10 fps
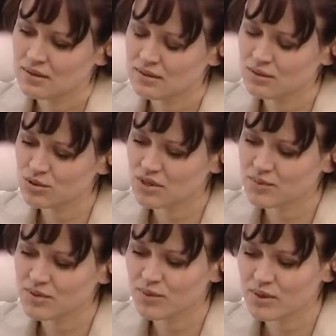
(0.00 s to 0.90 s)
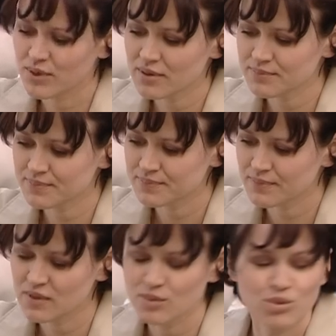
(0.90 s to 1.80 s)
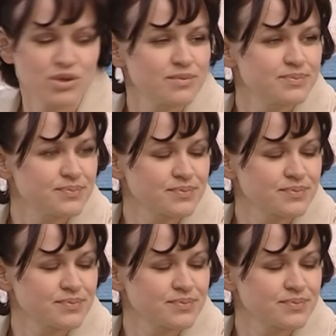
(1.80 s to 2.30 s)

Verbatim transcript: Да не нужна мне ни борьба и ни бури.